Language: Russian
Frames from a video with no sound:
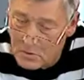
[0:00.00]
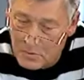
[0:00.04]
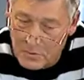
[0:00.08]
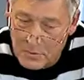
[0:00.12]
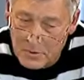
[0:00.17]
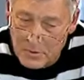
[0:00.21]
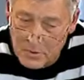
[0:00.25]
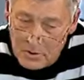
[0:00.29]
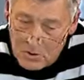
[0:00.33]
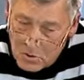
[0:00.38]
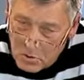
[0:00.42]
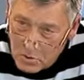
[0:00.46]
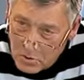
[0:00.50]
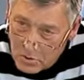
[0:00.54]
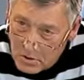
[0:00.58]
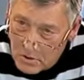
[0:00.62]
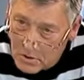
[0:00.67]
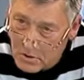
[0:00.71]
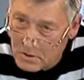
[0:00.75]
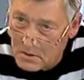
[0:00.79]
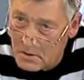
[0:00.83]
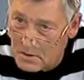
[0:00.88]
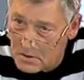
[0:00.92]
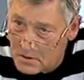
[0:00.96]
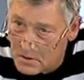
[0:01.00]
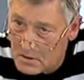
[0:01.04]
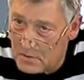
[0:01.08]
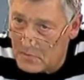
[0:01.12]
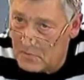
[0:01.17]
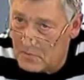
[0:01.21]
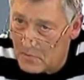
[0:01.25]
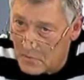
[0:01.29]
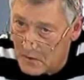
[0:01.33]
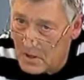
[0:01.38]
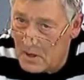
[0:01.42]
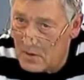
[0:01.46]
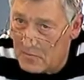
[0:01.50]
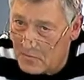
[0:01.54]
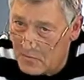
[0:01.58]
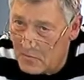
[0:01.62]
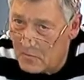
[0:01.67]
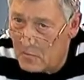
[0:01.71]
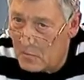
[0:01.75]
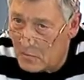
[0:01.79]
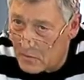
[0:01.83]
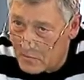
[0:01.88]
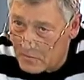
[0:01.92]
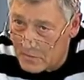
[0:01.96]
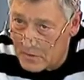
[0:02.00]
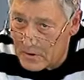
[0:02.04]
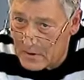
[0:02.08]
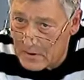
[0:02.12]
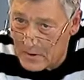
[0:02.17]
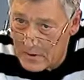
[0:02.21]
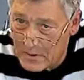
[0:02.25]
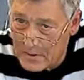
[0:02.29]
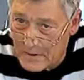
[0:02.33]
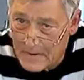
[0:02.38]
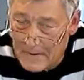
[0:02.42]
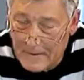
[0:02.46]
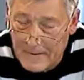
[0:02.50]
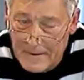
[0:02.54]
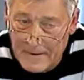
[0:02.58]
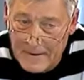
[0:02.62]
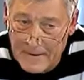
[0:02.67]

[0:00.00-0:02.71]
происходит, не с ним, вернее, а в его квартире,